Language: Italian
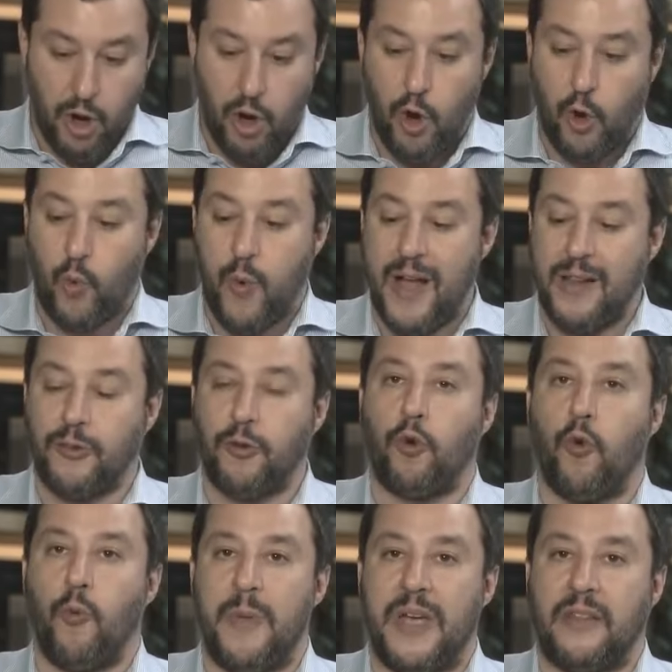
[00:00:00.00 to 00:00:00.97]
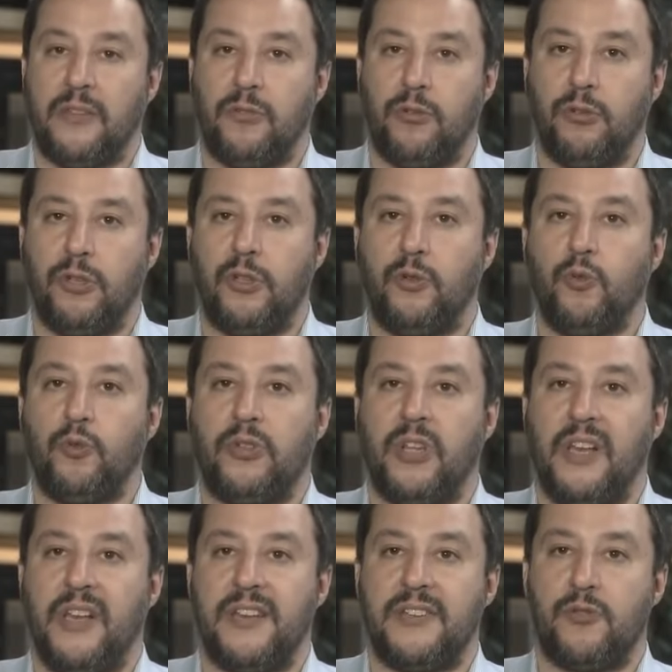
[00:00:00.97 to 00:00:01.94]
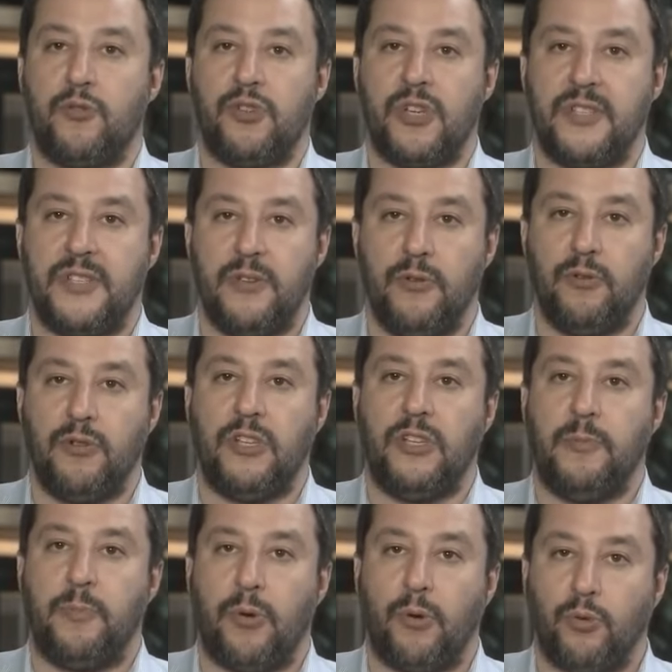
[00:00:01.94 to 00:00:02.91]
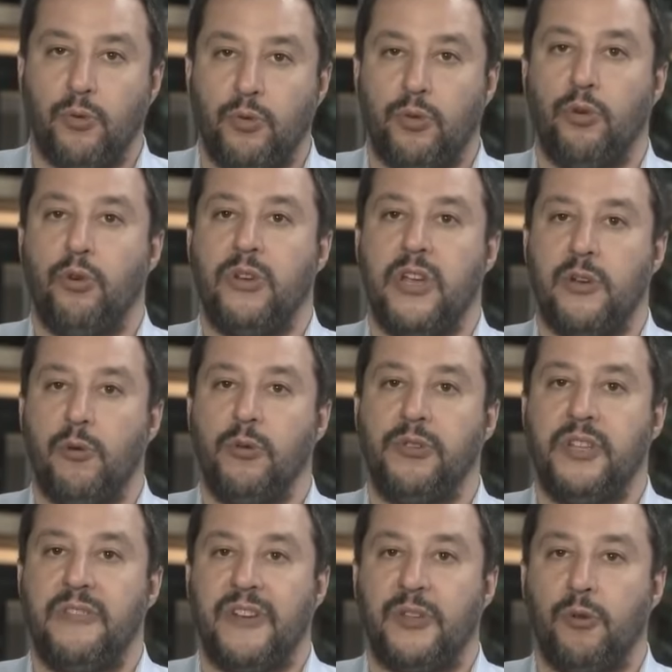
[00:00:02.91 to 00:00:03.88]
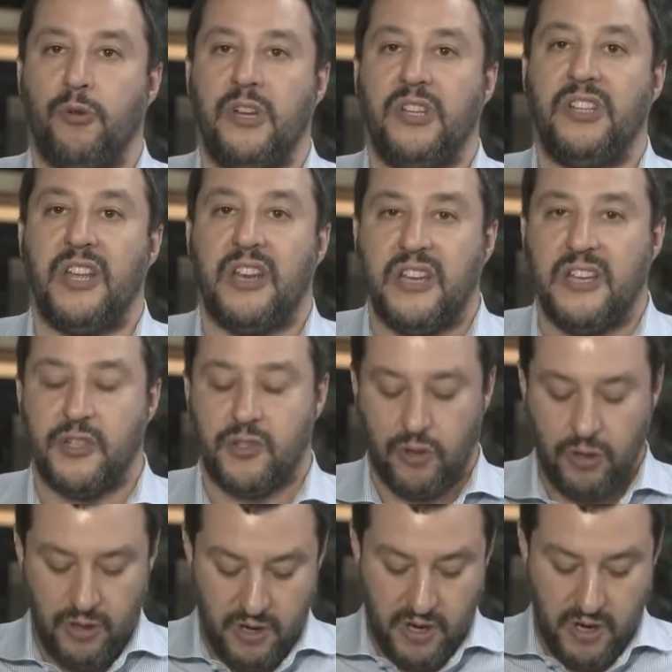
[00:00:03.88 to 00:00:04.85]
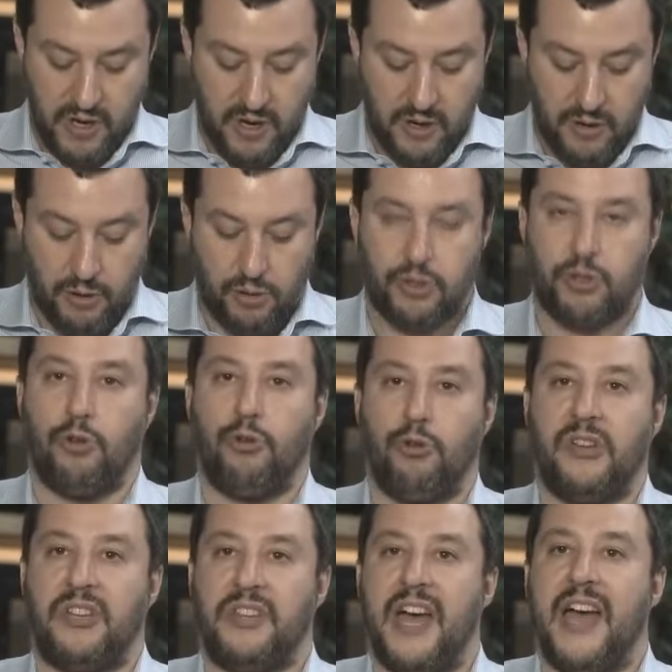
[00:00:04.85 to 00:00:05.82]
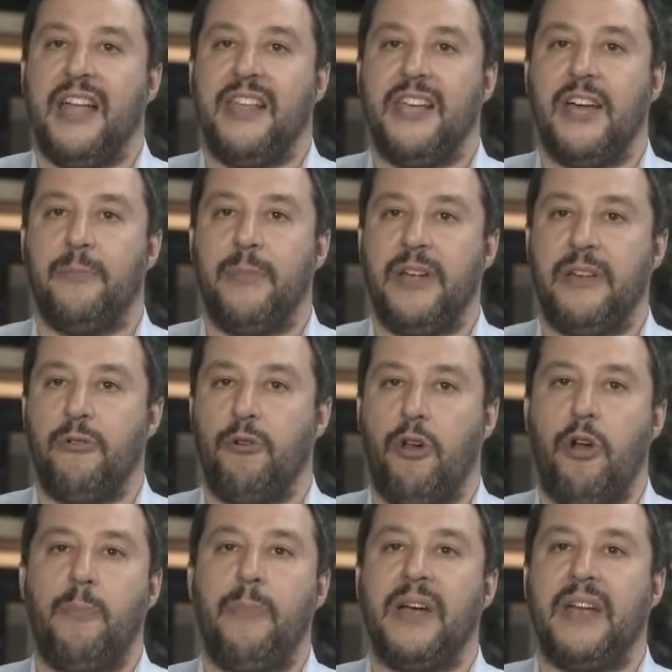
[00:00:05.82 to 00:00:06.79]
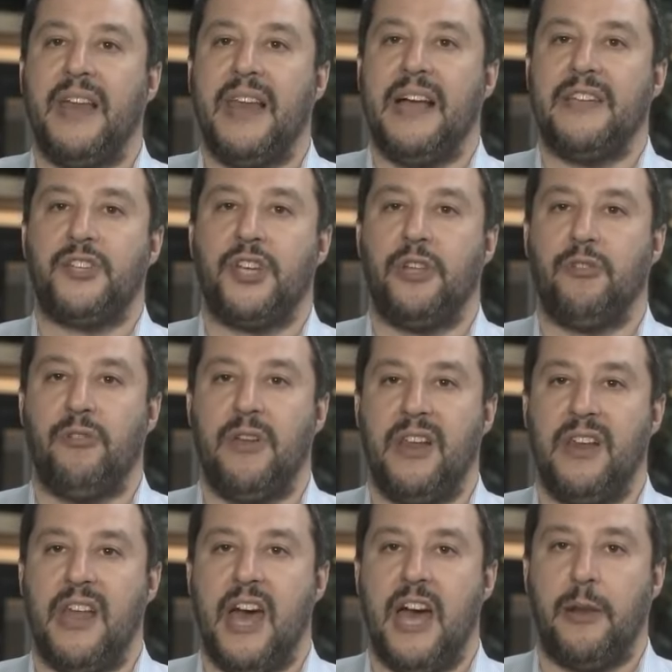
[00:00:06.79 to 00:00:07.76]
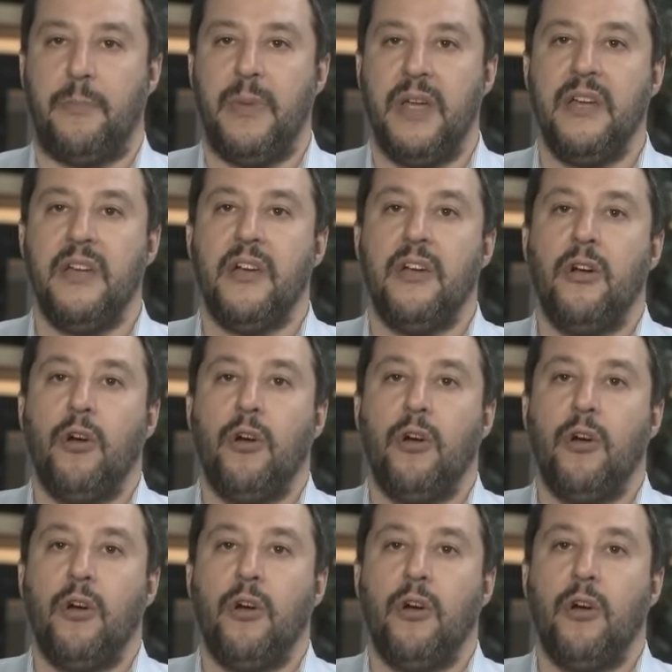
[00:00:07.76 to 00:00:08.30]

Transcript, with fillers: Ho qua il documento di tutte le associazioni di produttori e coltivatori di riso, non solo in Italia ma in Europa, che lanciano l'allarme.